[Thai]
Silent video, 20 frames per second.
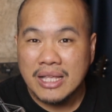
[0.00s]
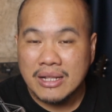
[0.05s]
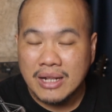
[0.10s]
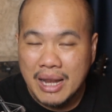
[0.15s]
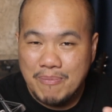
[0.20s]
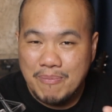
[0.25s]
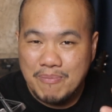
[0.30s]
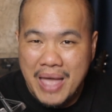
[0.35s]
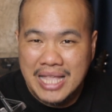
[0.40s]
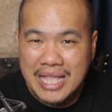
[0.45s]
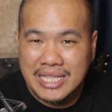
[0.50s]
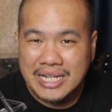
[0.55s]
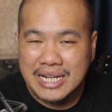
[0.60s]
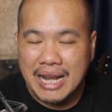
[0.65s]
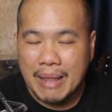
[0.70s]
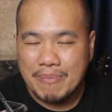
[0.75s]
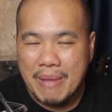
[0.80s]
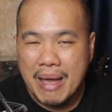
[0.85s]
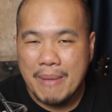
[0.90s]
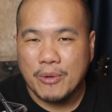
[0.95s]
คลิปหน้าจะกลับ
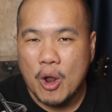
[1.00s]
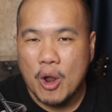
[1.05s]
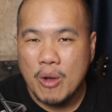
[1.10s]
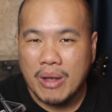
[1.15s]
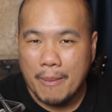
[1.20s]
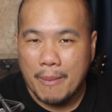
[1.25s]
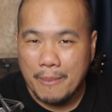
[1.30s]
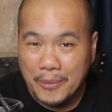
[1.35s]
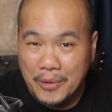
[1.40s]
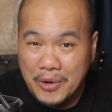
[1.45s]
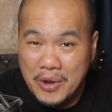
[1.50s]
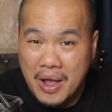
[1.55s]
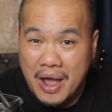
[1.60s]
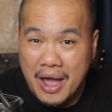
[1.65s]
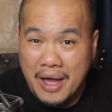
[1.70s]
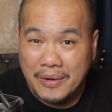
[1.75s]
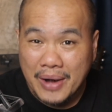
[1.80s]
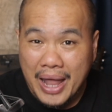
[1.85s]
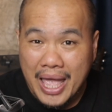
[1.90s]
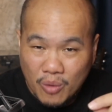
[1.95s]
มาพร้อมกับเรื่องอะ
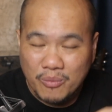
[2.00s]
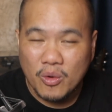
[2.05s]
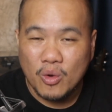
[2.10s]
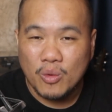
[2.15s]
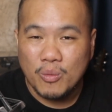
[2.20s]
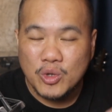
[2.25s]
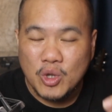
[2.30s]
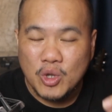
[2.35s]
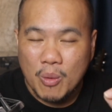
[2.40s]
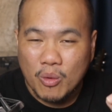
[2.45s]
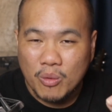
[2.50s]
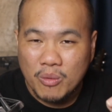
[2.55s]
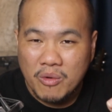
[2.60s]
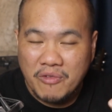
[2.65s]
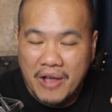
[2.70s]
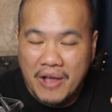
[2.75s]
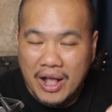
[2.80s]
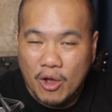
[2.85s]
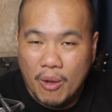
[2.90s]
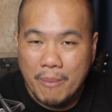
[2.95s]
ไรคุณผู้ชมคุณผู้ฟั
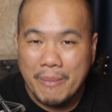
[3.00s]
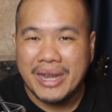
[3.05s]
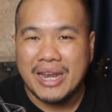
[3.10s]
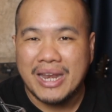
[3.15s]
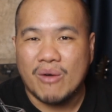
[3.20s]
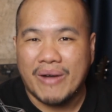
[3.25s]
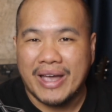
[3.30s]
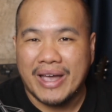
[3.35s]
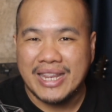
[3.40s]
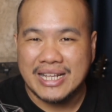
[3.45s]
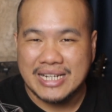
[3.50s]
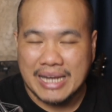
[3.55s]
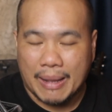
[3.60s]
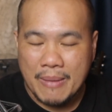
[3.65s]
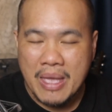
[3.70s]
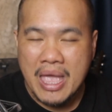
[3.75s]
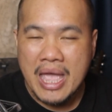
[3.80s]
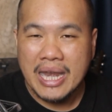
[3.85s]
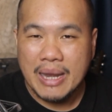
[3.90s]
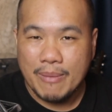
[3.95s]
งคอมเมนต์เอาไว้นะครับ
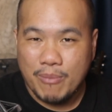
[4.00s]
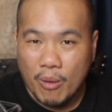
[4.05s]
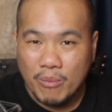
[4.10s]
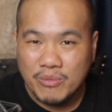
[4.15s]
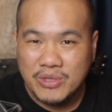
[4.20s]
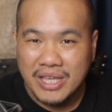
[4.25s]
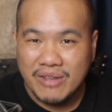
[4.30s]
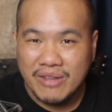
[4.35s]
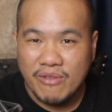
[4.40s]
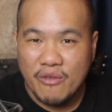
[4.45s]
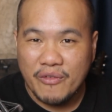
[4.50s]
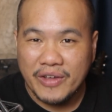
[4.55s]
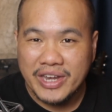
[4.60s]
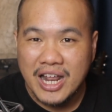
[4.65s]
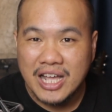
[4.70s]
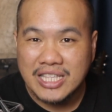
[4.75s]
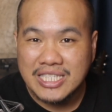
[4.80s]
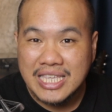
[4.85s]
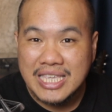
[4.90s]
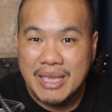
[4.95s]
เดี๋ยวผมจีนวิวไฟเดอ
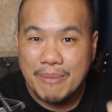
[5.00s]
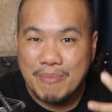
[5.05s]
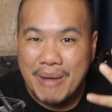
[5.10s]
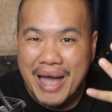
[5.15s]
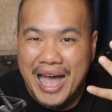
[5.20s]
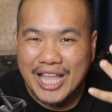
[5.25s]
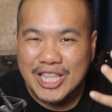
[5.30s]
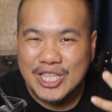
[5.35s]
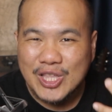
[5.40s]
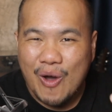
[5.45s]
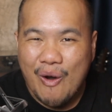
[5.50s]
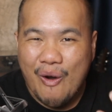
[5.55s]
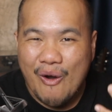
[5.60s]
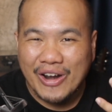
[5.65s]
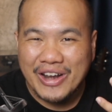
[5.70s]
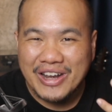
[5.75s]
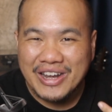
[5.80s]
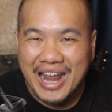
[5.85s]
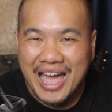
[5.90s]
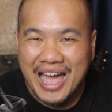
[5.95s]
ร์จะหยิบมาถอด
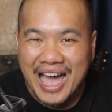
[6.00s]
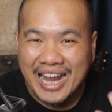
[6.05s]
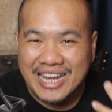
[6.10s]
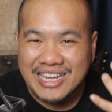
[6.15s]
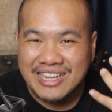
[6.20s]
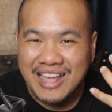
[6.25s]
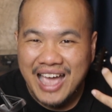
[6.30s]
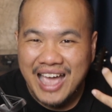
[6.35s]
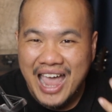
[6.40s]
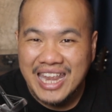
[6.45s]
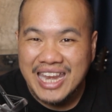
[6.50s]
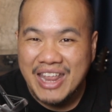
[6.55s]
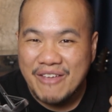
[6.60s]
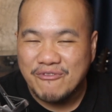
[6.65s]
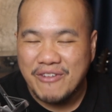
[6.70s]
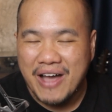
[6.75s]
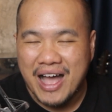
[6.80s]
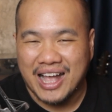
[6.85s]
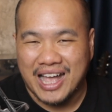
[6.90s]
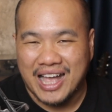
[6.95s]
รหัสให้ได้
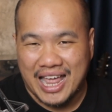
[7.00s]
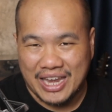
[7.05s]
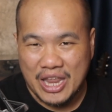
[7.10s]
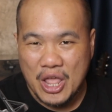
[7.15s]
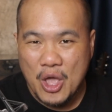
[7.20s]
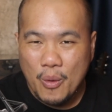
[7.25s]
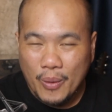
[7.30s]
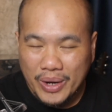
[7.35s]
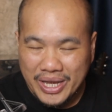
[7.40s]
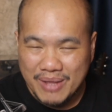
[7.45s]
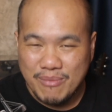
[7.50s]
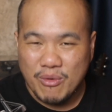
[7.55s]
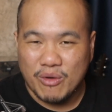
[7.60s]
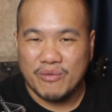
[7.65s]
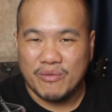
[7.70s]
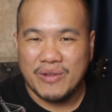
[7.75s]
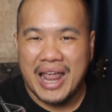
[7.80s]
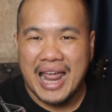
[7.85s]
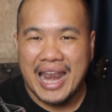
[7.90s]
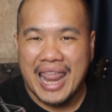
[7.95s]
ฟังกันวันนี้หมดเว
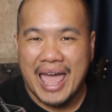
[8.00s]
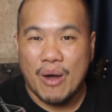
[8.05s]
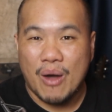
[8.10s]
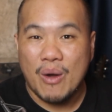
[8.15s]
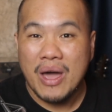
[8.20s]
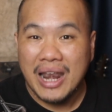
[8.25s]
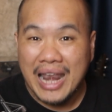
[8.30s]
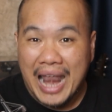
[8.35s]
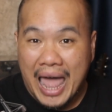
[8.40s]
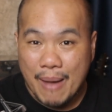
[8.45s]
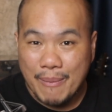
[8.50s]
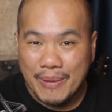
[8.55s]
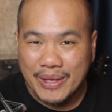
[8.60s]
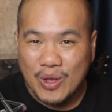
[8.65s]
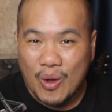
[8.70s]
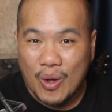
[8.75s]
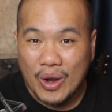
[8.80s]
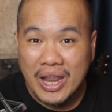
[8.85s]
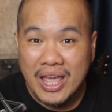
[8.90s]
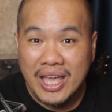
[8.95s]
ลาแล้วลาไปก่
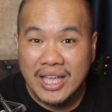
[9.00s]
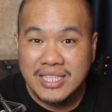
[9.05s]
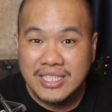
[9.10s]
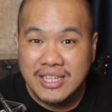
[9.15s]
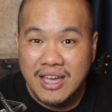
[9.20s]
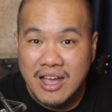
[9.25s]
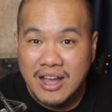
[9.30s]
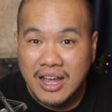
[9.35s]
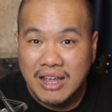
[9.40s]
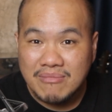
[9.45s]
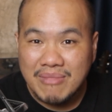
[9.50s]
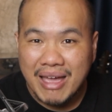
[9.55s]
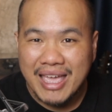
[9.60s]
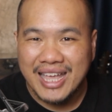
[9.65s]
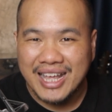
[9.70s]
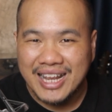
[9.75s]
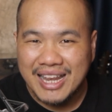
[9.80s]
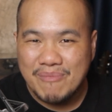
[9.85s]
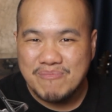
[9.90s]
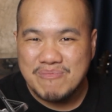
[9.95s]
อนเจอกันใหม่
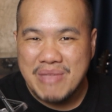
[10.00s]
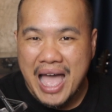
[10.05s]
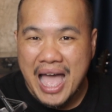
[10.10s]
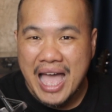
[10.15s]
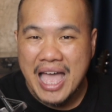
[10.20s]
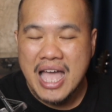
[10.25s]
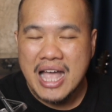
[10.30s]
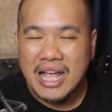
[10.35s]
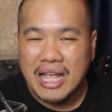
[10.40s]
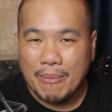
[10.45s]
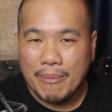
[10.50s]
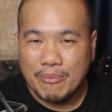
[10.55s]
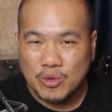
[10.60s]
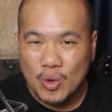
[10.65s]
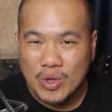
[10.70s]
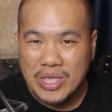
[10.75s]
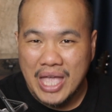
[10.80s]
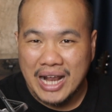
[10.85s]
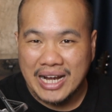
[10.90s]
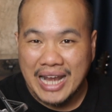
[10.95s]
คลิปหน้ากับตัว
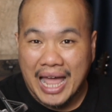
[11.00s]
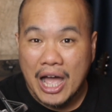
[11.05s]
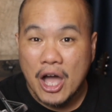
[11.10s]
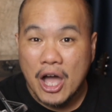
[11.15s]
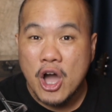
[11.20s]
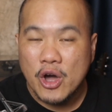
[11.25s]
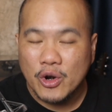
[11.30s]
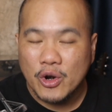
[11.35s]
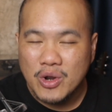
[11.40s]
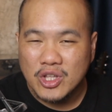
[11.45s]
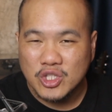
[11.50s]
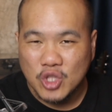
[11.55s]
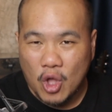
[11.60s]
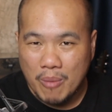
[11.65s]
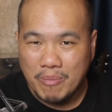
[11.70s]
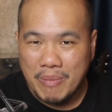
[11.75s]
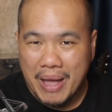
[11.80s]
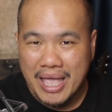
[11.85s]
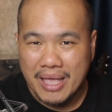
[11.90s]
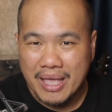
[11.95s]
อย่างหนังเรื่องต่อ
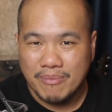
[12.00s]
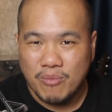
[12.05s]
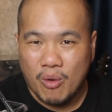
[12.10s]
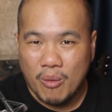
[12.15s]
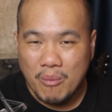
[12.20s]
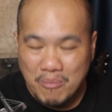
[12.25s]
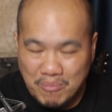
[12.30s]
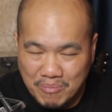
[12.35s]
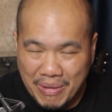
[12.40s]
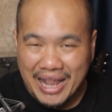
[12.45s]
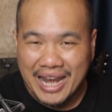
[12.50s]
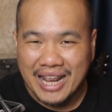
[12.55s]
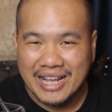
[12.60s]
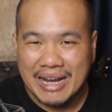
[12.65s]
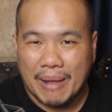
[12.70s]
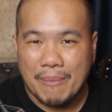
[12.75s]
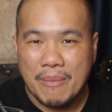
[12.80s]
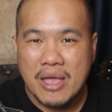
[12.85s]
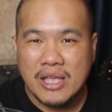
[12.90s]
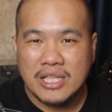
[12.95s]
ไปไปแล้วครับ
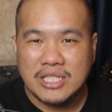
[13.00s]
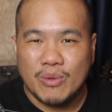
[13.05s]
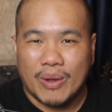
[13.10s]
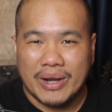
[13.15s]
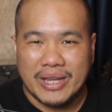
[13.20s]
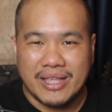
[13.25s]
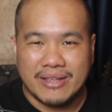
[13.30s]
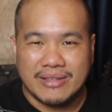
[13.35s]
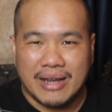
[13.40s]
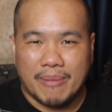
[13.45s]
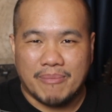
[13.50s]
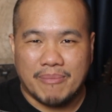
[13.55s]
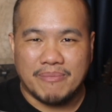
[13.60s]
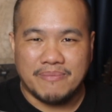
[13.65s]
สวัสดีครับ